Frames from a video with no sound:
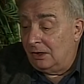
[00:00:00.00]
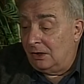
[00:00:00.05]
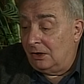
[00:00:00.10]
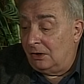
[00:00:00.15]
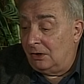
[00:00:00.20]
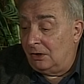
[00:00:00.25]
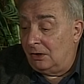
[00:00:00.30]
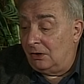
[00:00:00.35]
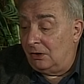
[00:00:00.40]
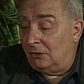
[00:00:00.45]

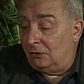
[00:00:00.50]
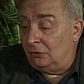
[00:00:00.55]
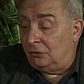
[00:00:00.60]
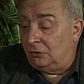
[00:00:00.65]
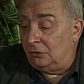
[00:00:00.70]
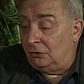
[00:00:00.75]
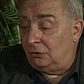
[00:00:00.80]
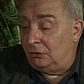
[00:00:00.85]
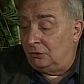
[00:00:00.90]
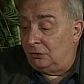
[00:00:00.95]
Euh,
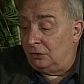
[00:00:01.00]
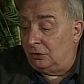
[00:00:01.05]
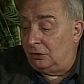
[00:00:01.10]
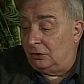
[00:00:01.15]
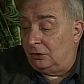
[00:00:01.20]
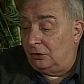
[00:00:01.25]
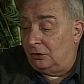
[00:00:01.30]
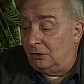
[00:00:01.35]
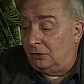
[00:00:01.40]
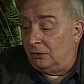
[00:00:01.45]

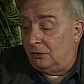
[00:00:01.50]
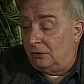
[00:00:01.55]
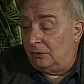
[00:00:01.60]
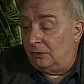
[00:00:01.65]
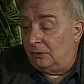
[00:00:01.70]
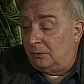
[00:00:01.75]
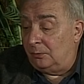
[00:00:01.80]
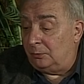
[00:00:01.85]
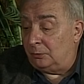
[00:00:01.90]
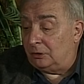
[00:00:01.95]

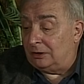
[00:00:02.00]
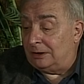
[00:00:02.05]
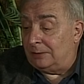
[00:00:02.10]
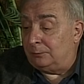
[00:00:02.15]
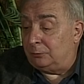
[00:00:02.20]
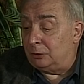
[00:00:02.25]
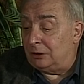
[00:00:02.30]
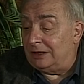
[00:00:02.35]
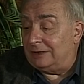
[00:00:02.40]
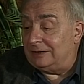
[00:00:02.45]
une, pour, la,
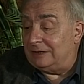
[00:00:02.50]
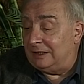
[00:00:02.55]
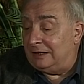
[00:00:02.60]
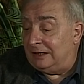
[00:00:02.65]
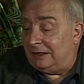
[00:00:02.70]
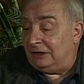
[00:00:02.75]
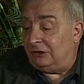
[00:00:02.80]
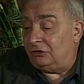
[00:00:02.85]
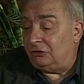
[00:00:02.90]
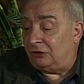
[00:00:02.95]
pour la
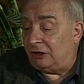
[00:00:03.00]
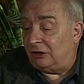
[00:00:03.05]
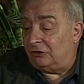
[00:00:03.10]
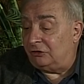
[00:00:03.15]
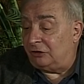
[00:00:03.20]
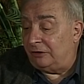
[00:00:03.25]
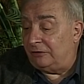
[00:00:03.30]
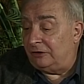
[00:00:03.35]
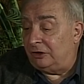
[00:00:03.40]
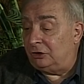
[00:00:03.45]
télé,
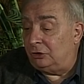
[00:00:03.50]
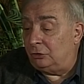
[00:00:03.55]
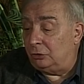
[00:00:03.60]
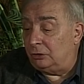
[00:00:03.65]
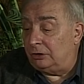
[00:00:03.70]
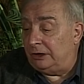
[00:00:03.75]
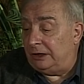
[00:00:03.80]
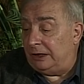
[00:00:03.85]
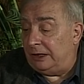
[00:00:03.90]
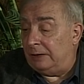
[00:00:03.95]
j'avais
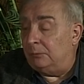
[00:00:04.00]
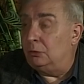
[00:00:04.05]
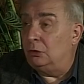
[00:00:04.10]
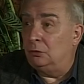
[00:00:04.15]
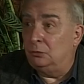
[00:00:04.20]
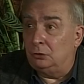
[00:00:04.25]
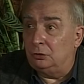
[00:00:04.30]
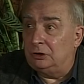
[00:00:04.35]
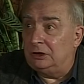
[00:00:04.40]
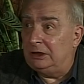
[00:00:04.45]
tourné M.
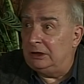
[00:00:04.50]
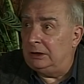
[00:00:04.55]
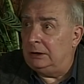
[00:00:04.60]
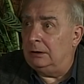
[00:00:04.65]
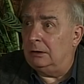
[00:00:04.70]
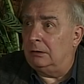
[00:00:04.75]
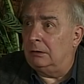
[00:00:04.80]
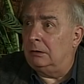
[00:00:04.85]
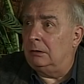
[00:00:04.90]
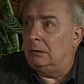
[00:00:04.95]
Le
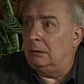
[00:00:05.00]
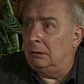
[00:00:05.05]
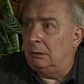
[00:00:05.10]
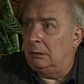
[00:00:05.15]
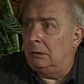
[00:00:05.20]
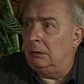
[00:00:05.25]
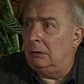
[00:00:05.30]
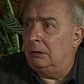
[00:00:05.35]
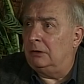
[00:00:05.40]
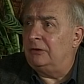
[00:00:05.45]
Maudit en,
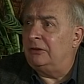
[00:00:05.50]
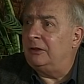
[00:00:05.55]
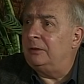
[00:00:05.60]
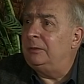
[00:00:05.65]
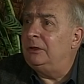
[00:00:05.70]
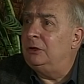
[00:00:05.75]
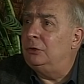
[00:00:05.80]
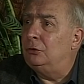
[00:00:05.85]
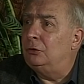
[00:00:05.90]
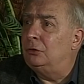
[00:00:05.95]
en, en cinq
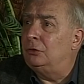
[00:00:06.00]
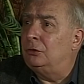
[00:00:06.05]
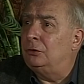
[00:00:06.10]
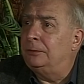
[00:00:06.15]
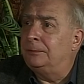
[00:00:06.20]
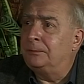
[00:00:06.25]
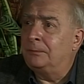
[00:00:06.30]
minutes.